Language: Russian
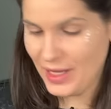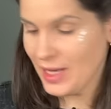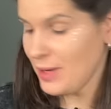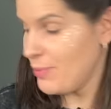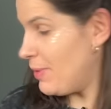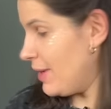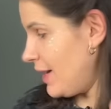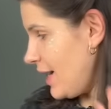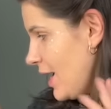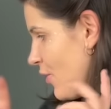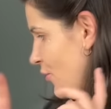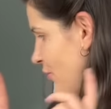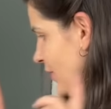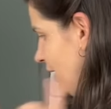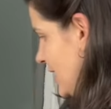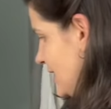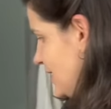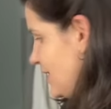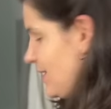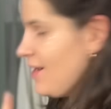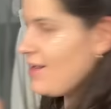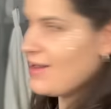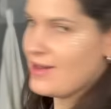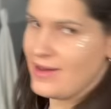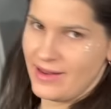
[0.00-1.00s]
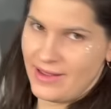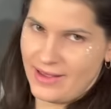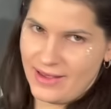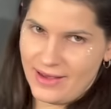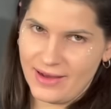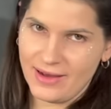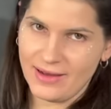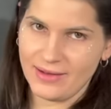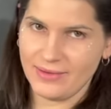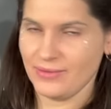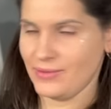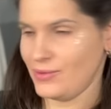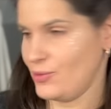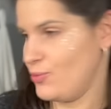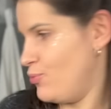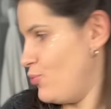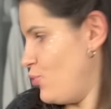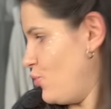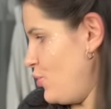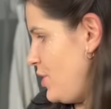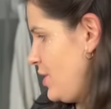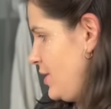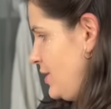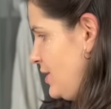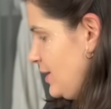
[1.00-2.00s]
И пока у нас оливье
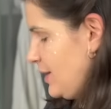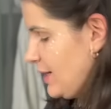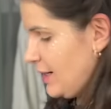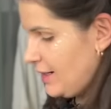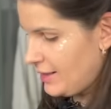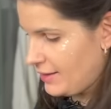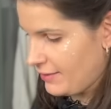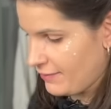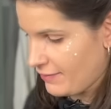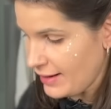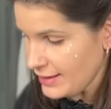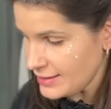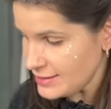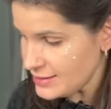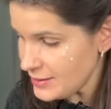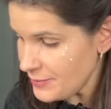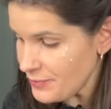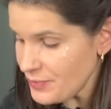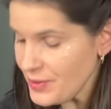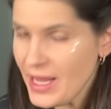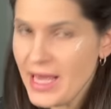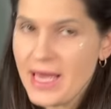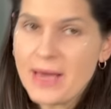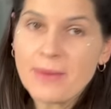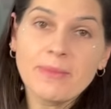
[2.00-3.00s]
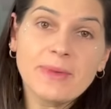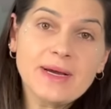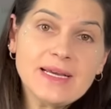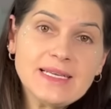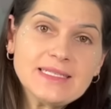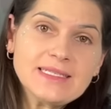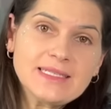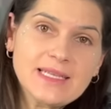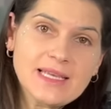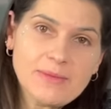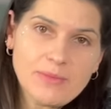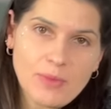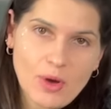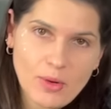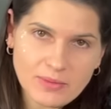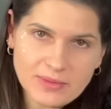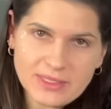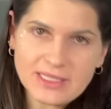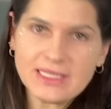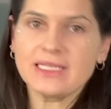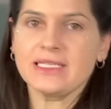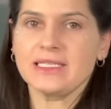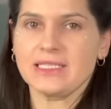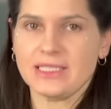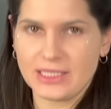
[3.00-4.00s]
будет нагреваться, мы
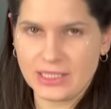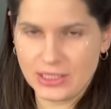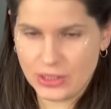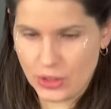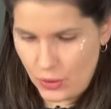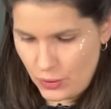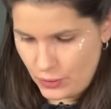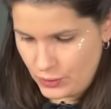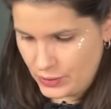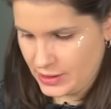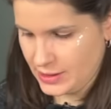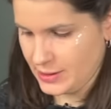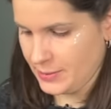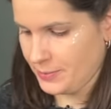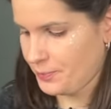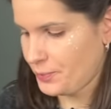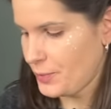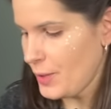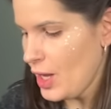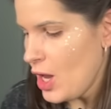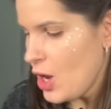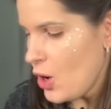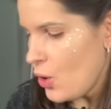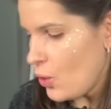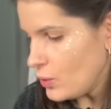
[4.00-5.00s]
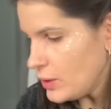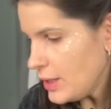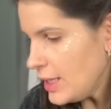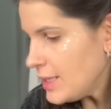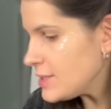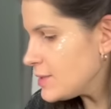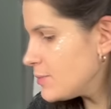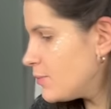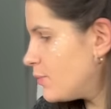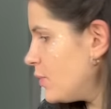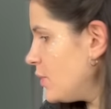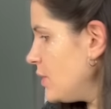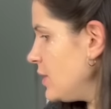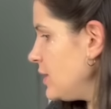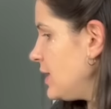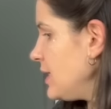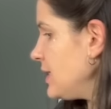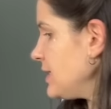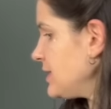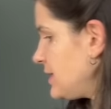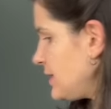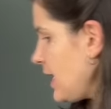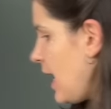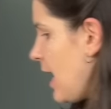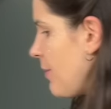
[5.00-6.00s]
займемся соусом. У нас
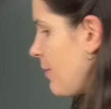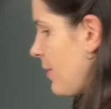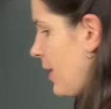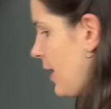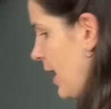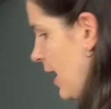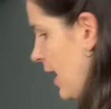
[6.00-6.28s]
будет самый